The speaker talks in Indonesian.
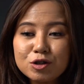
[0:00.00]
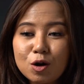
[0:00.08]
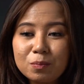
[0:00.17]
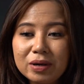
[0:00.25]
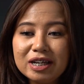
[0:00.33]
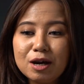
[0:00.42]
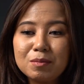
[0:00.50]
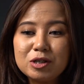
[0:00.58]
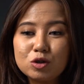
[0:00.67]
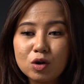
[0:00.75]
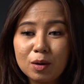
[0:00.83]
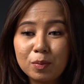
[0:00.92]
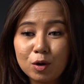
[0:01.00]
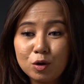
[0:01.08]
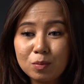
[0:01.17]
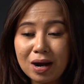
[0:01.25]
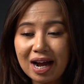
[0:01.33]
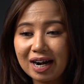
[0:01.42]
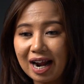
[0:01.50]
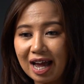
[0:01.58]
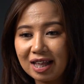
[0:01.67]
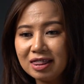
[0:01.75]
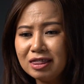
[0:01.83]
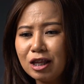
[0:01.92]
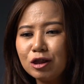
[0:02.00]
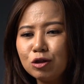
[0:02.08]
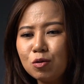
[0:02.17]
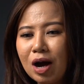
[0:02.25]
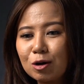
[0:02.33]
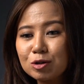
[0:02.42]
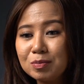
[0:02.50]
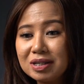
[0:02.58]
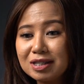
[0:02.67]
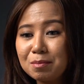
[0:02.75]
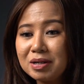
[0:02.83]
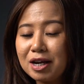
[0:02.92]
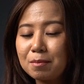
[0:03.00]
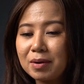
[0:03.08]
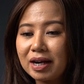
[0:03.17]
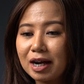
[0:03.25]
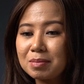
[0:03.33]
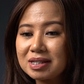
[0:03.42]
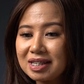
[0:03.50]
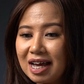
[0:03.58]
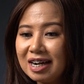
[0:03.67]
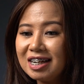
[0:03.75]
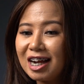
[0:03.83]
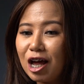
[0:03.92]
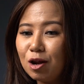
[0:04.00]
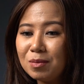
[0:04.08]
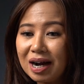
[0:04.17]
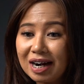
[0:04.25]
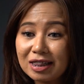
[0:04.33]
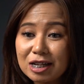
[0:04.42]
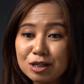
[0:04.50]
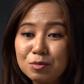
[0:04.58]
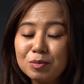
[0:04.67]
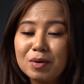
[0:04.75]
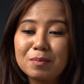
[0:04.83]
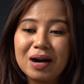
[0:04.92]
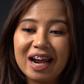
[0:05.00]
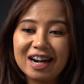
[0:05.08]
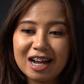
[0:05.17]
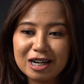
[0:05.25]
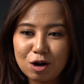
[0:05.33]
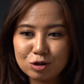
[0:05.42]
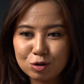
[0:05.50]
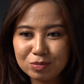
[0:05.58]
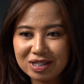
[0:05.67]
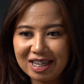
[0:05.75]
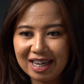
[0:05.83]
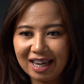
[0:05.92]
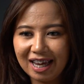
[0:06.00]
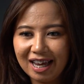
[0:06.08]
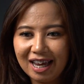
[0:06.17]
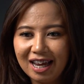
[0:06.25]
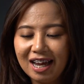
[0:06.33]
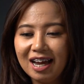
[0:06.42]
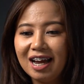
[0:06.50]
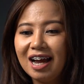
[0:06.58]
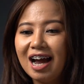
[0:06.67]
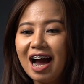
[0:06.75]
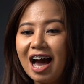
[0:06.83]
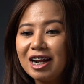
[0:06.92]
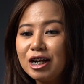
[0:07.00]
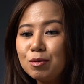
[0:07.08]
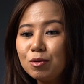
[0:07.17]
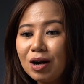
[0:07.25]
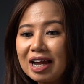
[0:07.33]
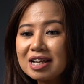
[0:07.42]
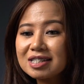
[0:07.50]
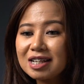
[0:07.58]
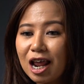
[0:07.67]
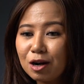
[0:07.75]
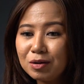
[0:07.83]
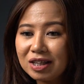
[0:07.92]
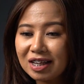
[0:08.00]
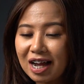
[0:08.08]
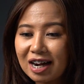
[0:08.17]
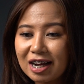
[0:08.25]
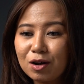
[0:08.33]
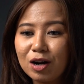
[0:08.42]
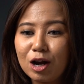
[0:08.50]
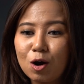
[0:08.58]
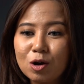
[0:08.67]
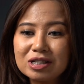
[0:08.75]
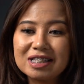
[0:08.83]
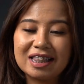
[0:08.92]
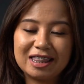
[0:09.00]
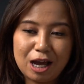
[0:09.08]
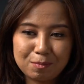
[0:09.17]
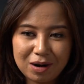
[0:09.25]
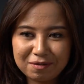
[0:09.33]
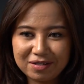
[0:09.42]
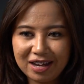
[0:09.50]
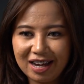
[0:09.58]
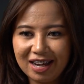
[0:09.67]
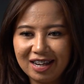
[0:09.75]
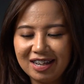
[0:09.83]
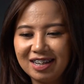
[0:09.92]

shopping yang menjual produk makanan tentu harus bisa menyampaikan pesan kalau makanan tersebut memang enak dikonsumsi. Hal ini pula yang selalu ditekankan oleh host setiap live-nya.